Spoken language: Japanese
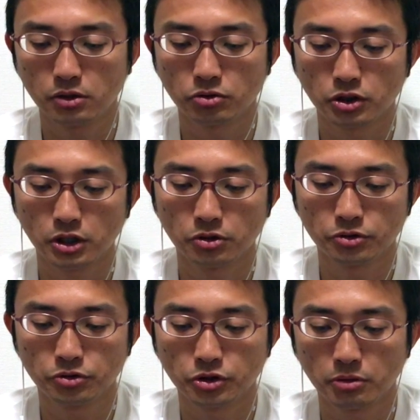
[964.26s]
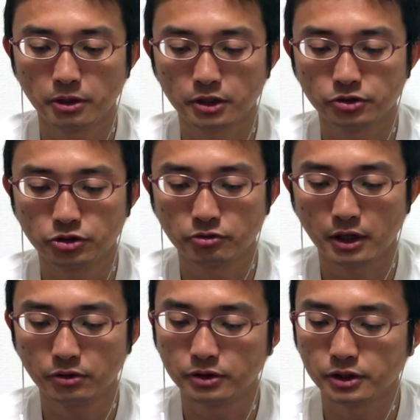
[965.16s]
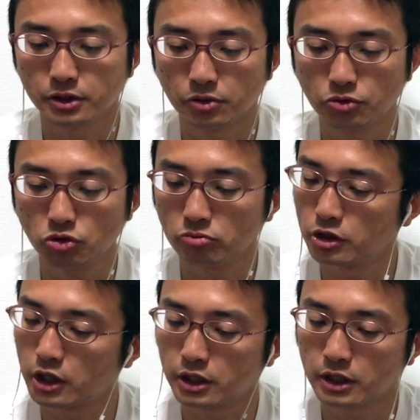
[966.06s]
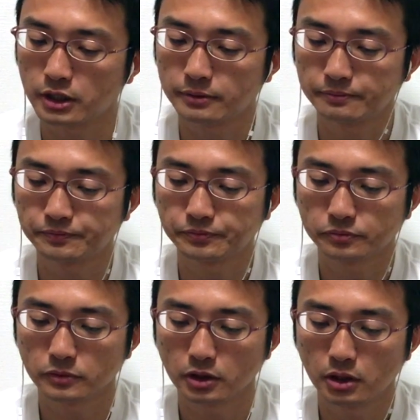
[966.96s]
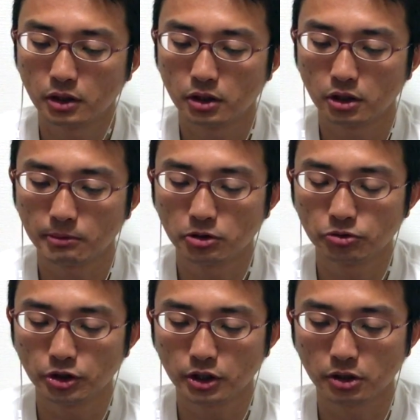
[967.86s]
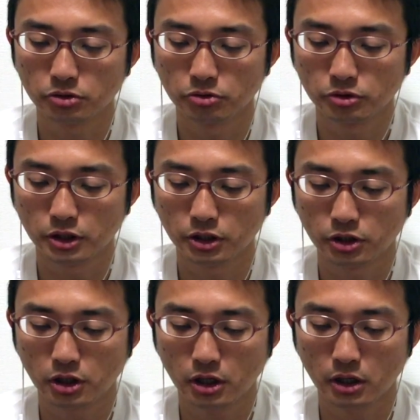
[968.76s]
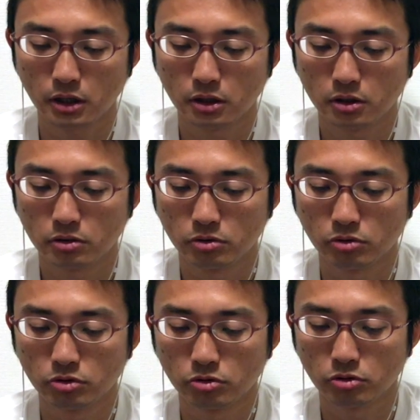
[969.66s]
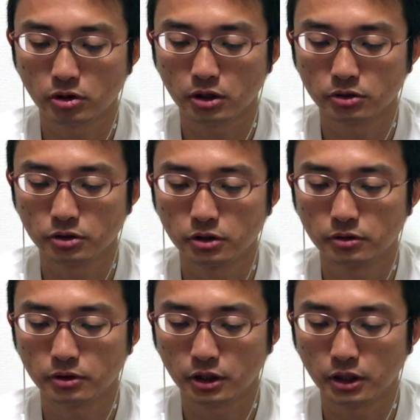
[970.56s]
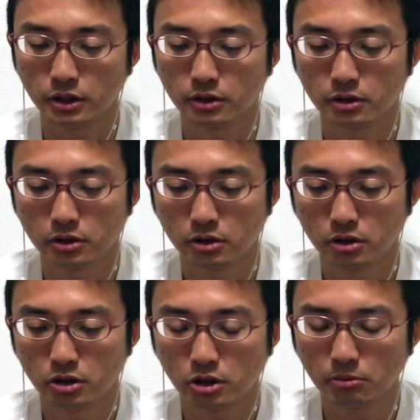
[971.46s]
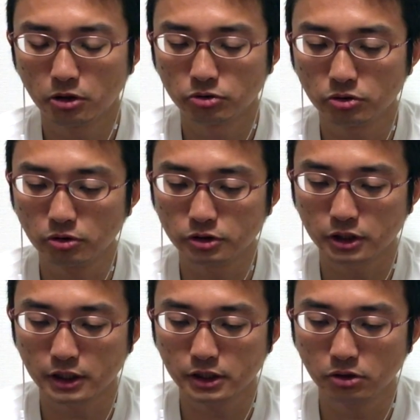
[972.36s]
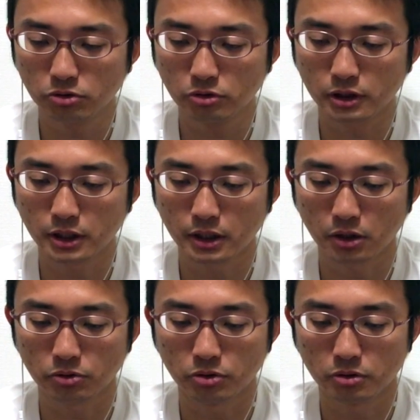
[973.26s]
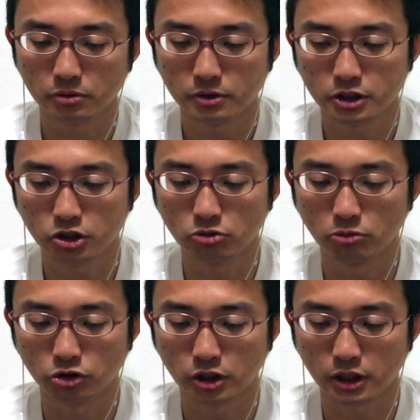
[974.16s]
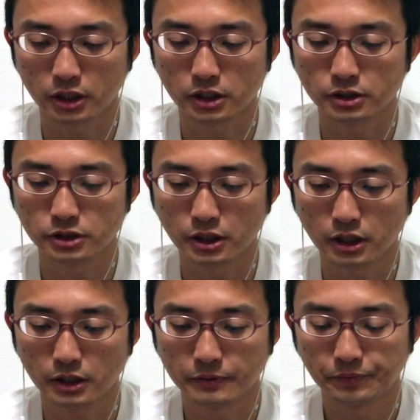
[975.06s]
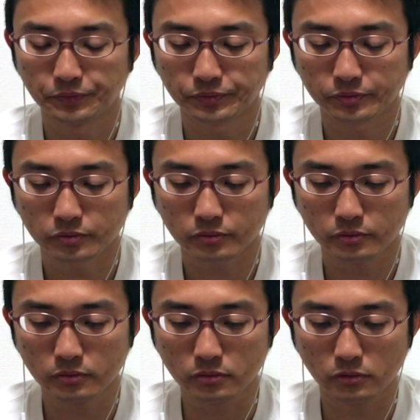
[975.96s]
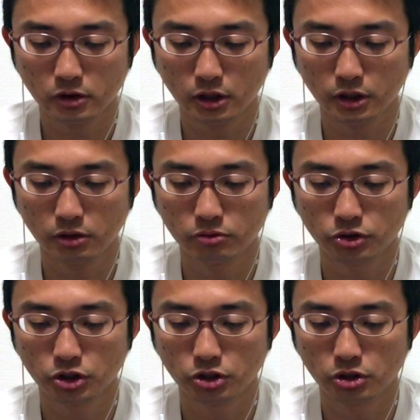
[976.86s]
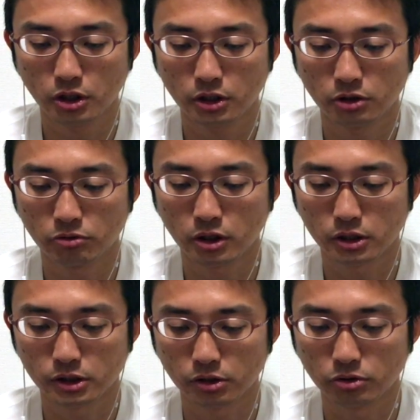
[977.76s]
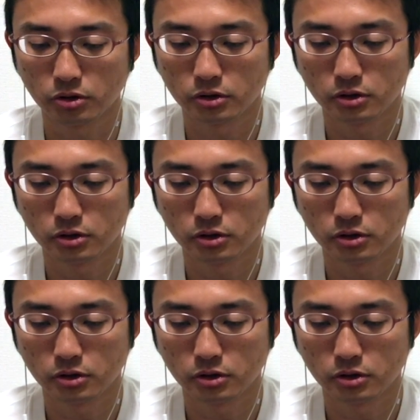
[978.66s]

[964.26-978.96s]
2四銀4四銀みたいな筋はあるんですけどちょっと無理かな、まあ、5七角と打ってきて6六角はいでまあ6五を突かせることがね結構真の目的だったんですねで銀を引いて銀を上がってと、